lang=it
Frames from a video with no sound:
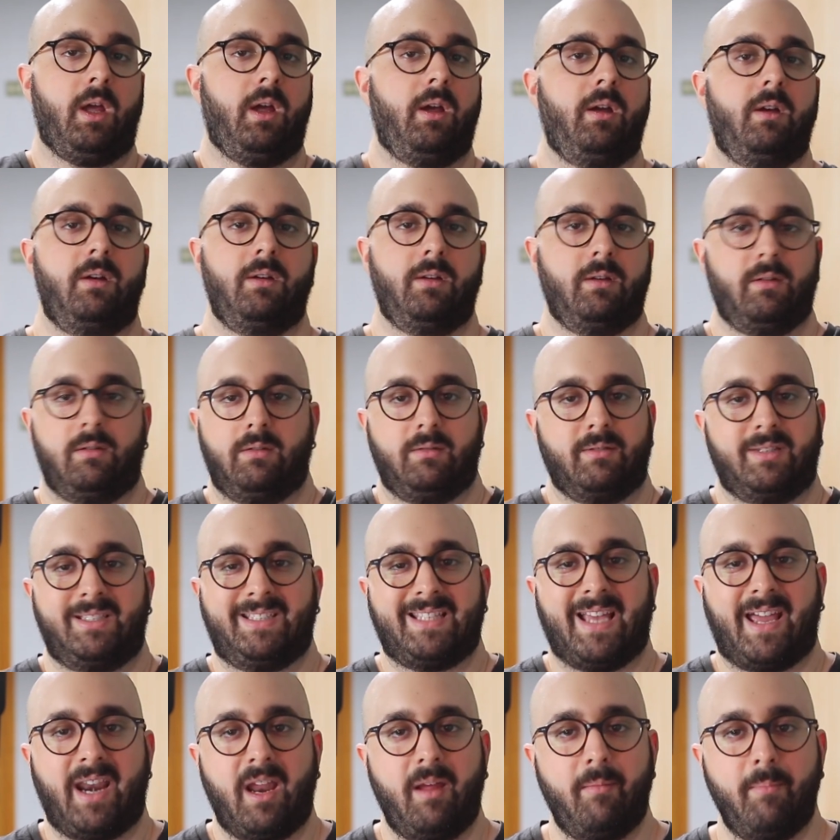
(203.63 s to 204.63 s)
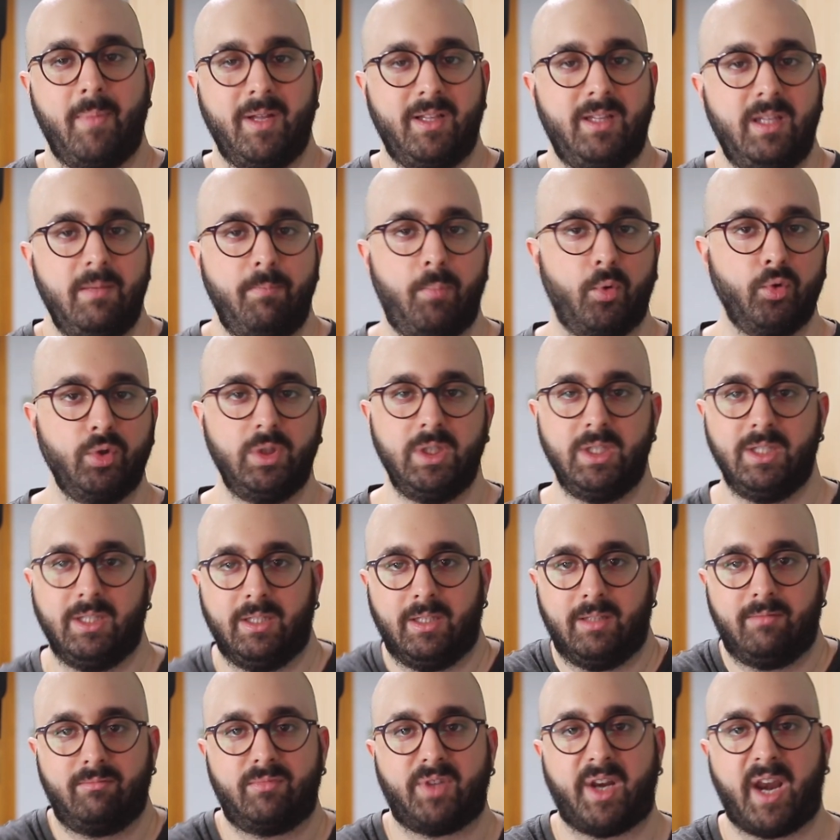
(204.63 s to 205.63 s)
eh, sarebbe tipo
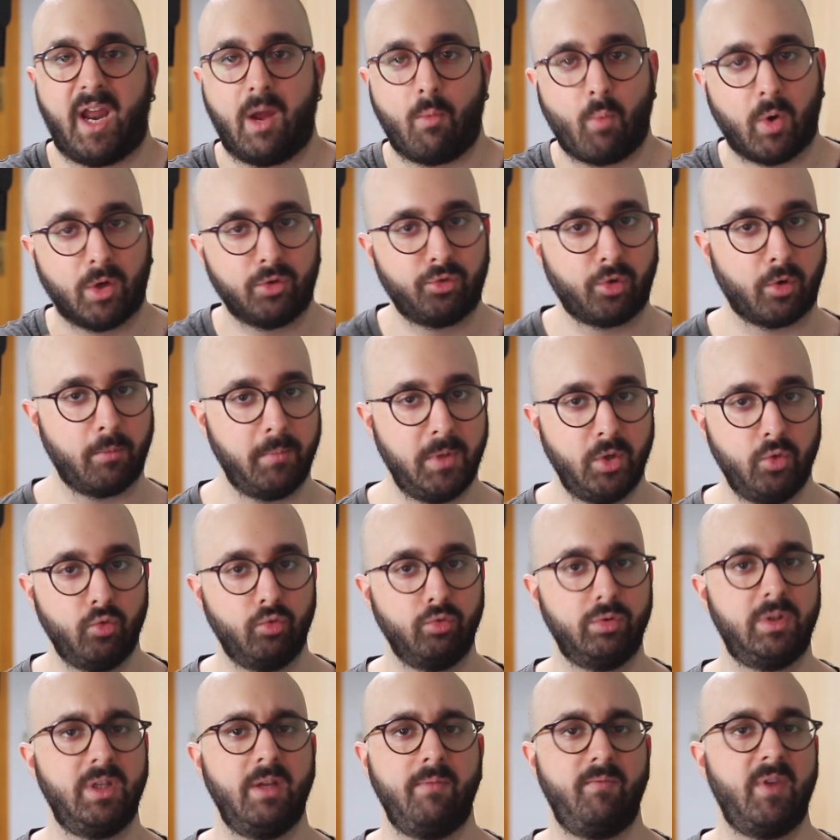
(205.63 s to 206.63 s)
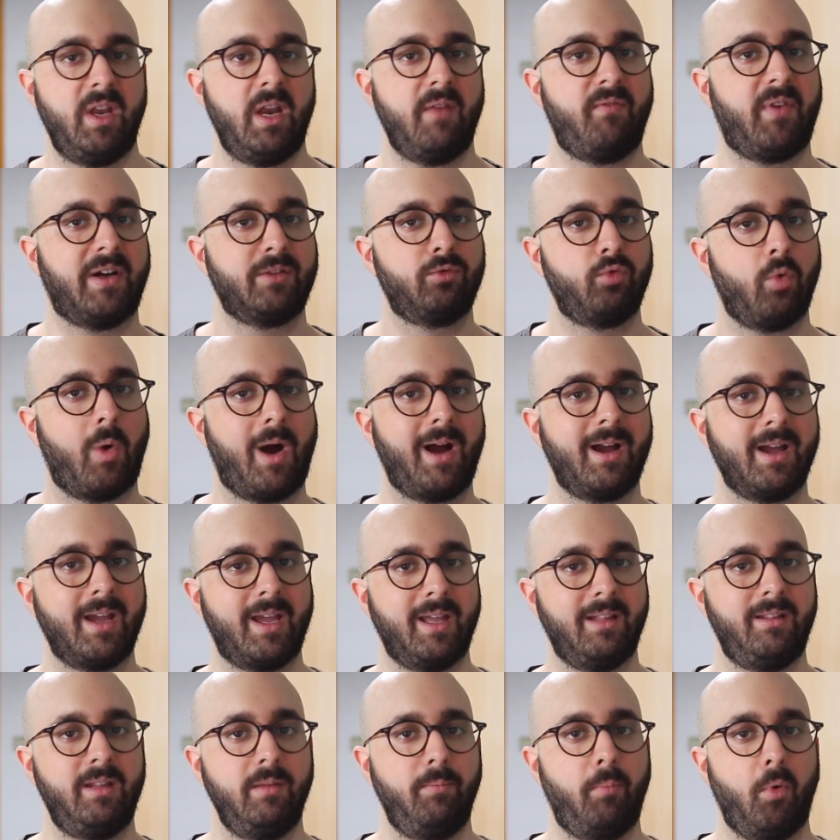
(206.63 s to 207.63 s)
di 3-4 minuti, viene fatto
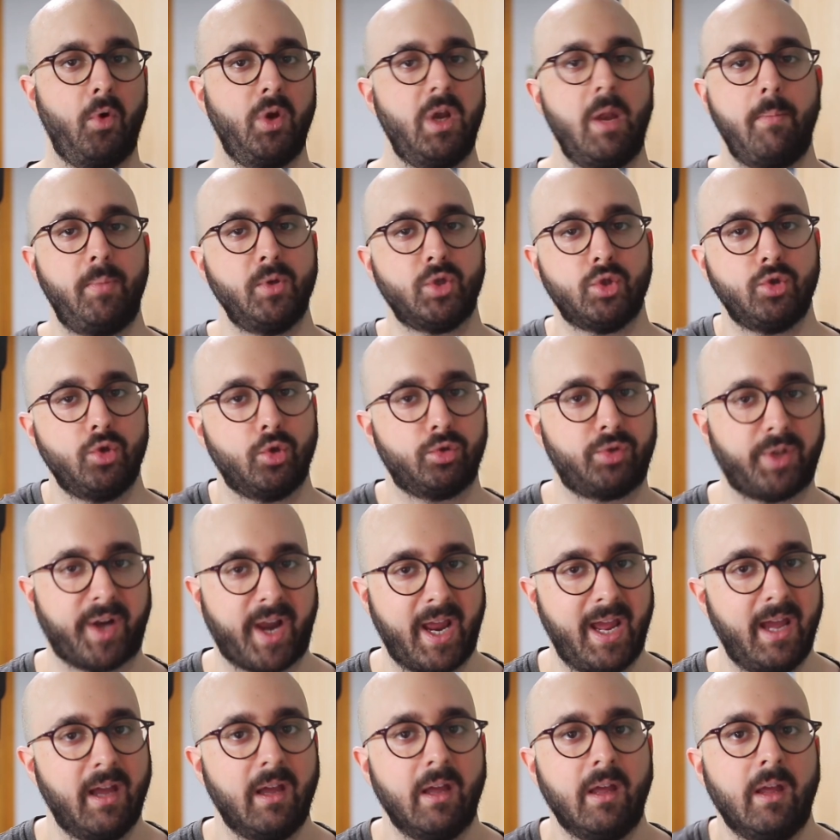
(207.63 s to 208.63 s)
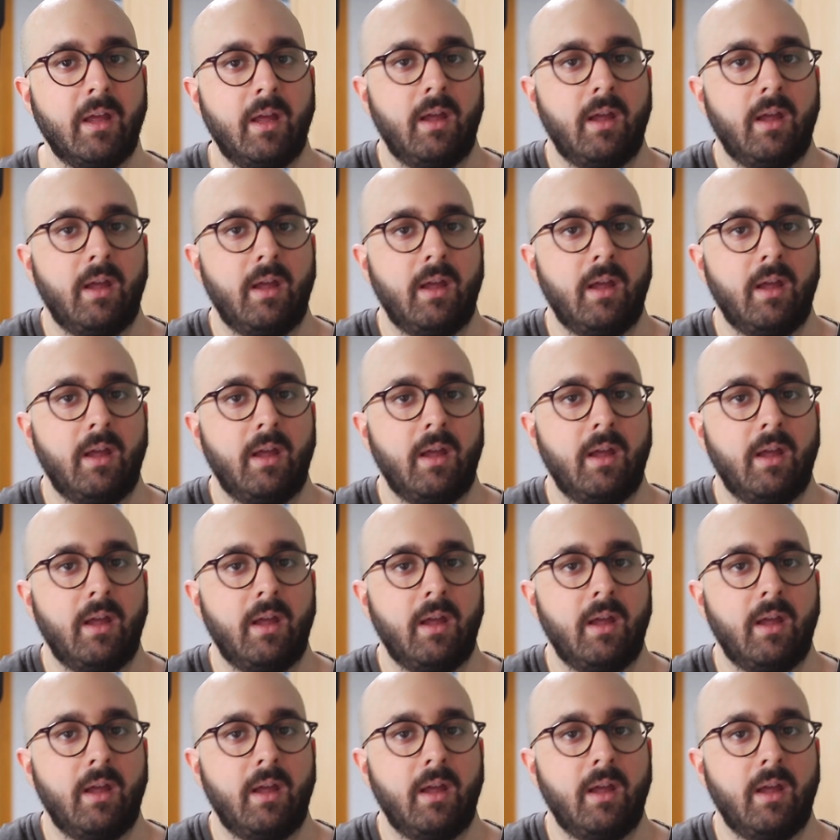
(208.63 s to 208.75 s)
anche tipo in episodio 3